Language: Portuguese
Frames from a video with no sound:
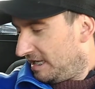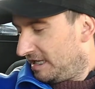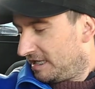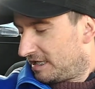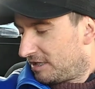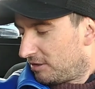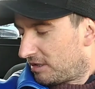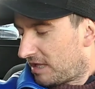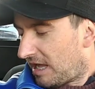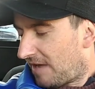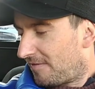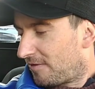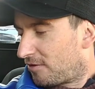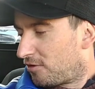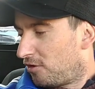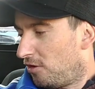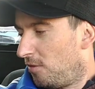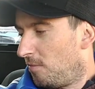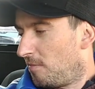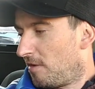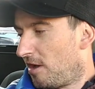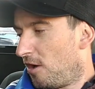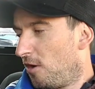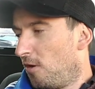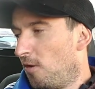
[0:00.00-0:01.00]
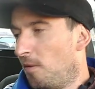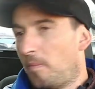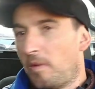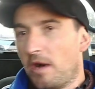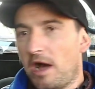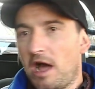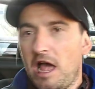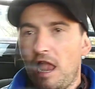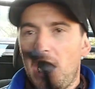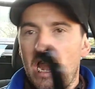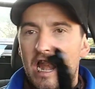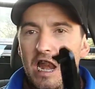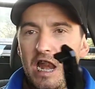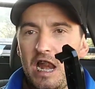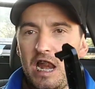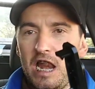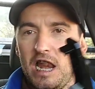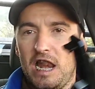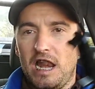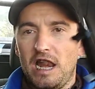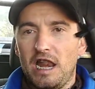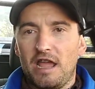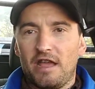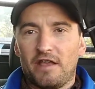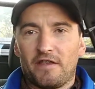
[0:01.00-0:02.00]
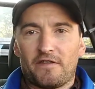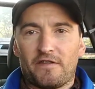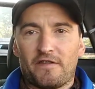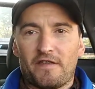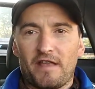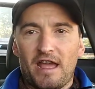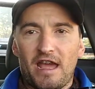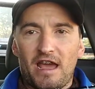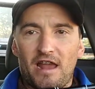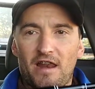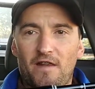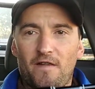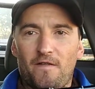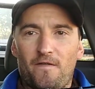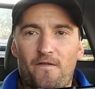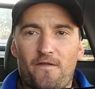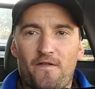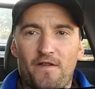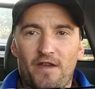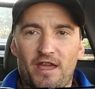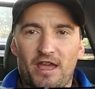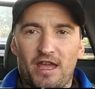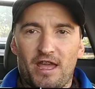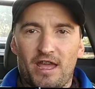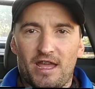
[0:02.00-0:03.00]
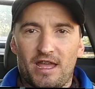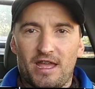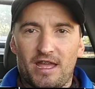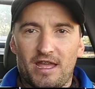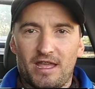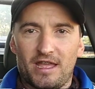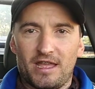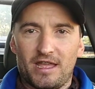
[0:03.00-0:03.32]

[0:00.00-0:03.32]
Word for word: Antes eu tava com o meu Pale Selfie.